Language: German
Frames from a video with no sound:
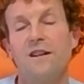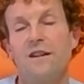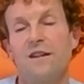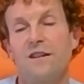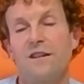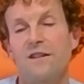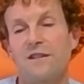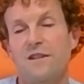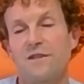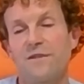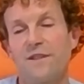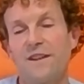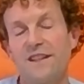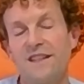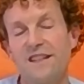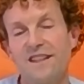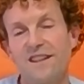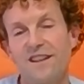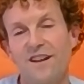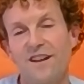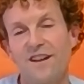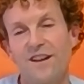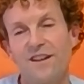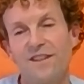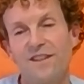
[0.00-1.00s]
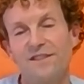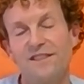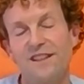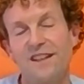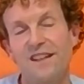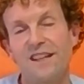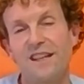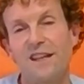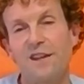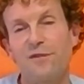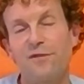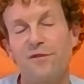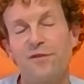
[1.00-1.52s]
Also wenn ich
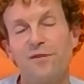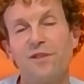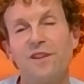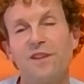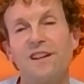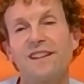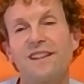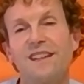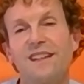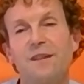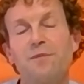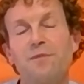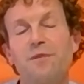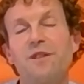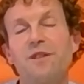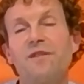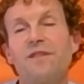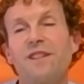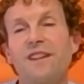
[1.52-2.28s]
andere Gefühle erleben